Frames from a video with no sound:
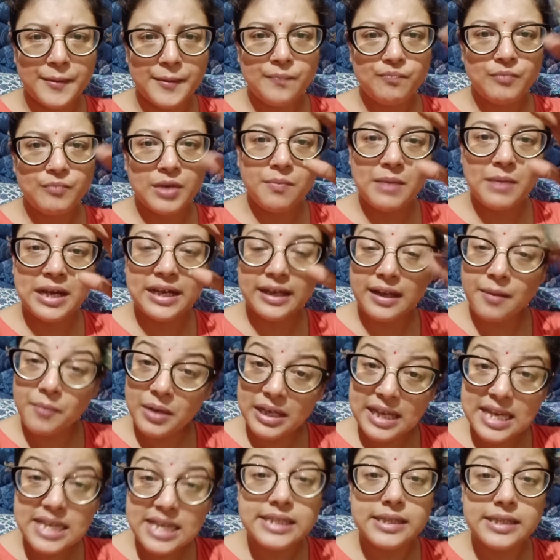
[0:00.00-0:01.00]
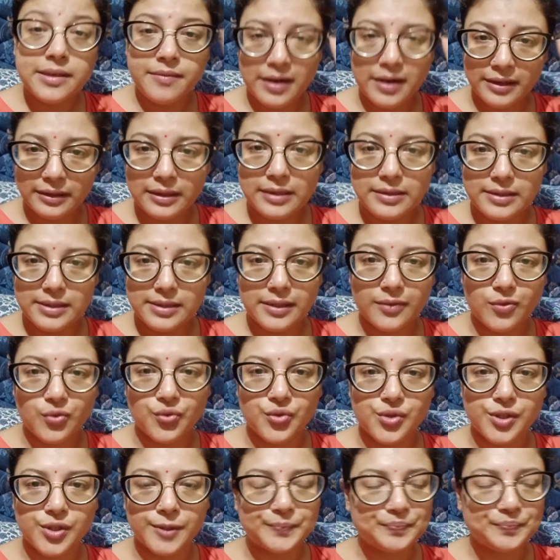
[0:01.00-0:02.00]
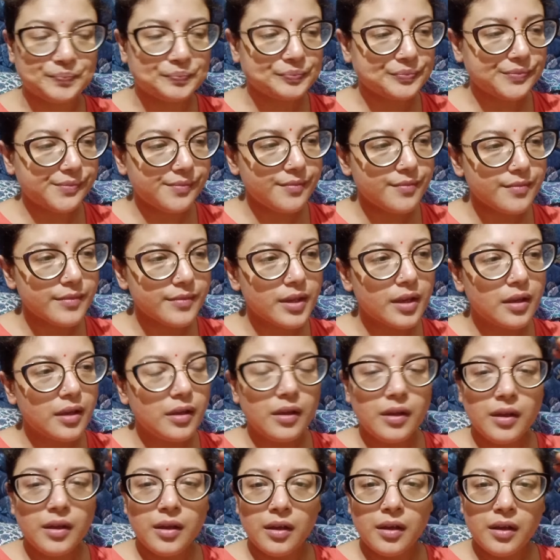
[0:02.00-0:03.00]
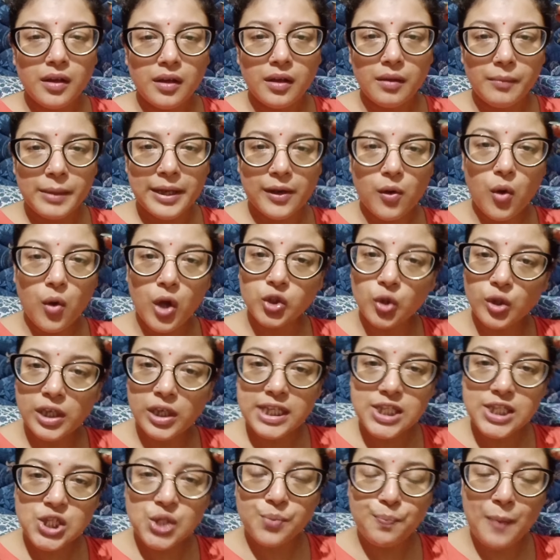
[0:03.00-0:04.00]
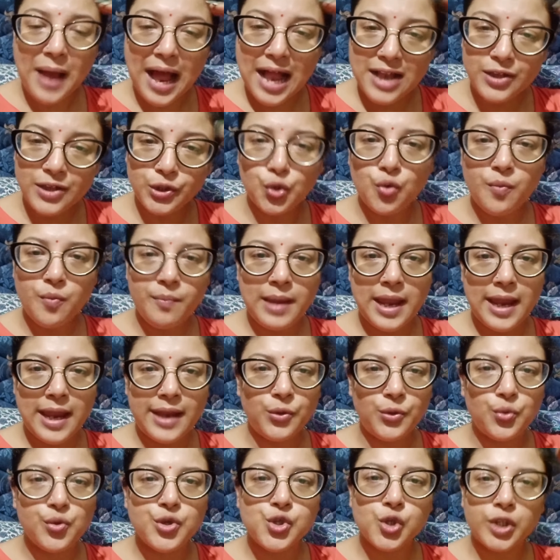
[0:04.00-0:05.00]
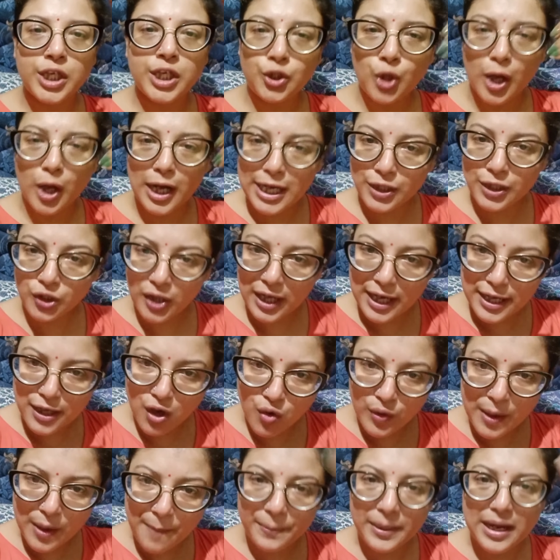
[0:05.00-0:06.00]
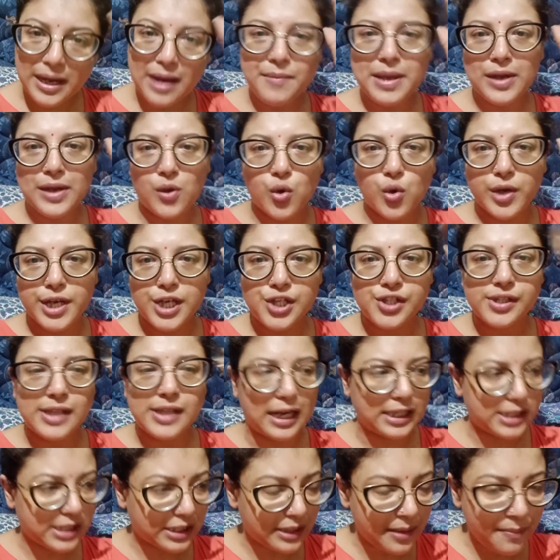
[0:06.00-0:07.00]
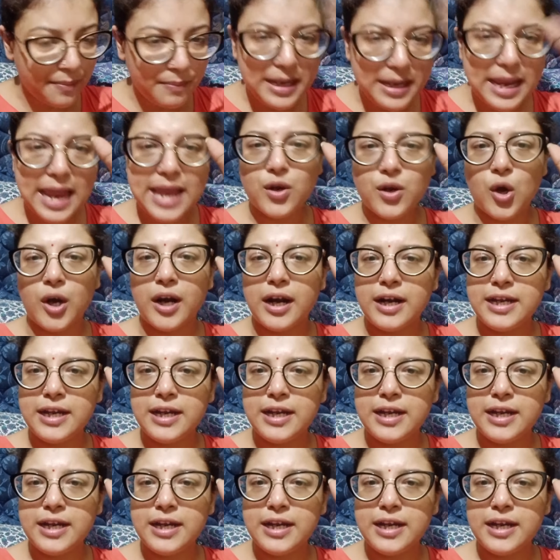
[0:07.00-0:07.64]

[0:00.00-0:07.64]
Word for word: মানে মেয়েটাকে আমার খিস্তি মারতে ইচ্ছে করছে মানে কতটা ফালতু মেয়ে তুই যদি তলায় তলায় কাউকে প্রেমই করিস তার সাথে বিয়েই করার